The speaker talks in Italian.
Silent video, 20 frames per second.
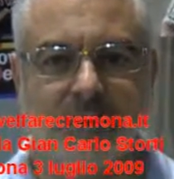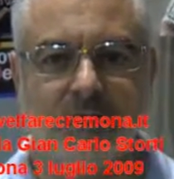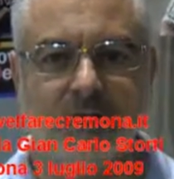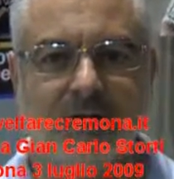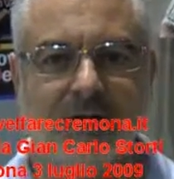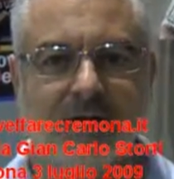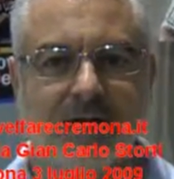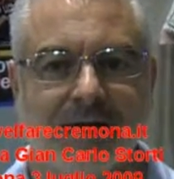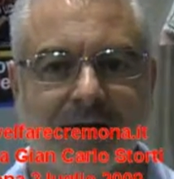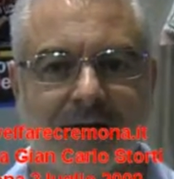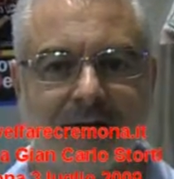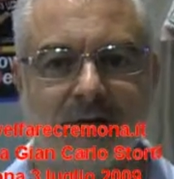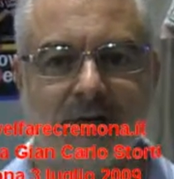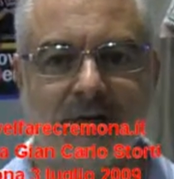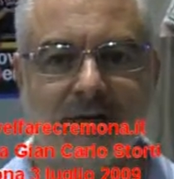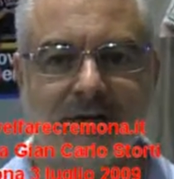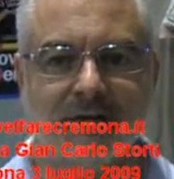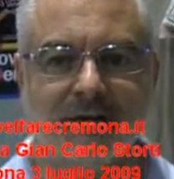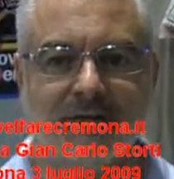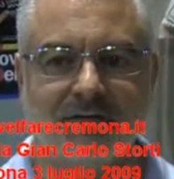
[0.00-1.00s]
quindi anche
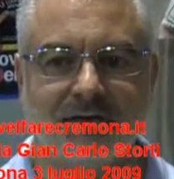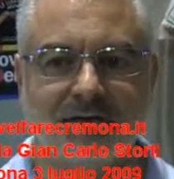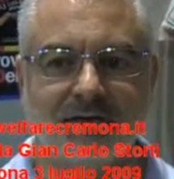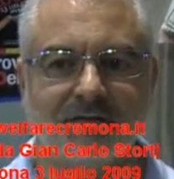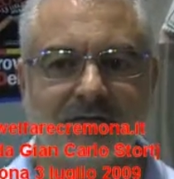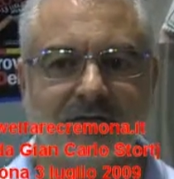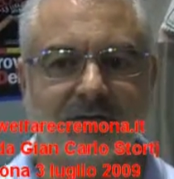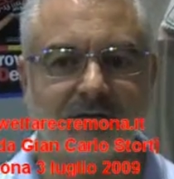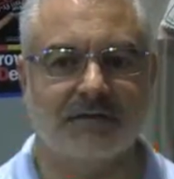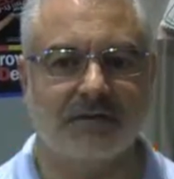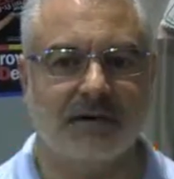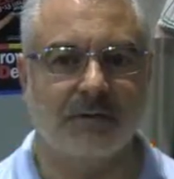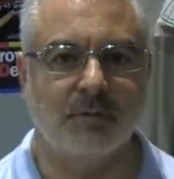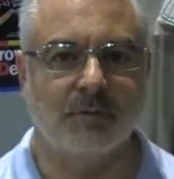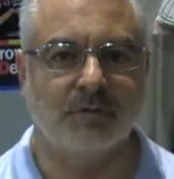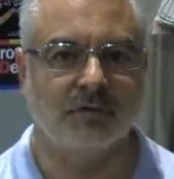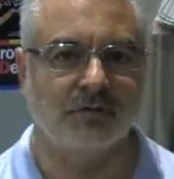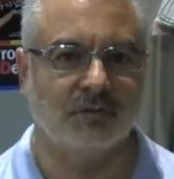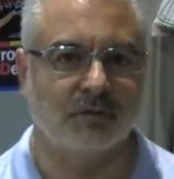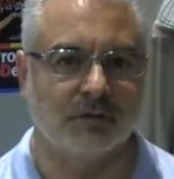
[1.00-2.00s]
durante la festa
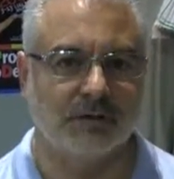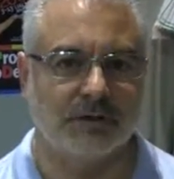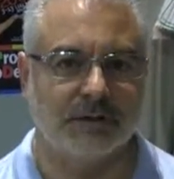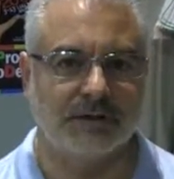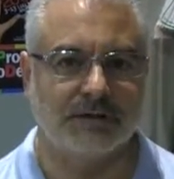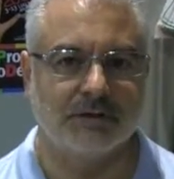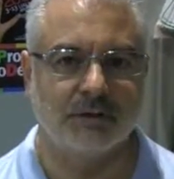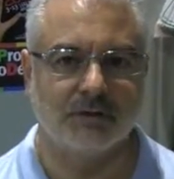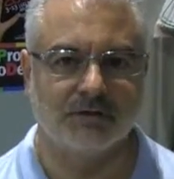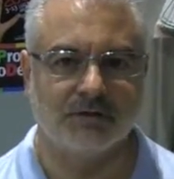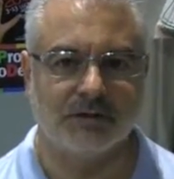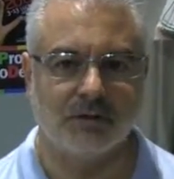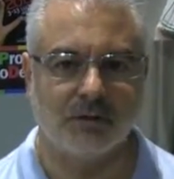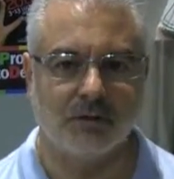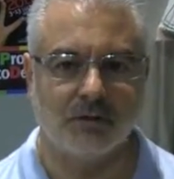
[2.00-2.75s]
inizieremo a discutere di queste